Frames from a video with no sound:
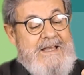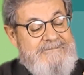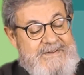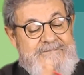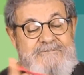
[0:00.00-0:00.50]

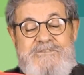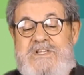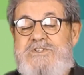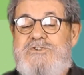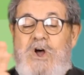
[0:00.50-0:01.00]
Vive
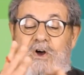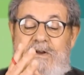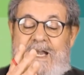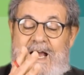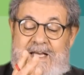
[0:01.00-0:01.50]
só
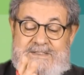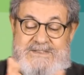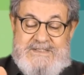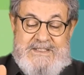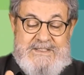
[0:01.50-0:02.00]
lá
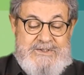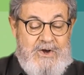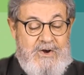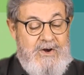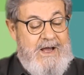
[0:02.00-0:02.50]
se
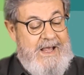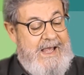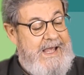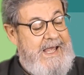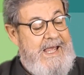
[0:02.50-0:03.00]
dó
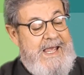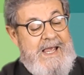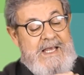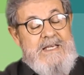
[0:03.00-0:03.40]
ré.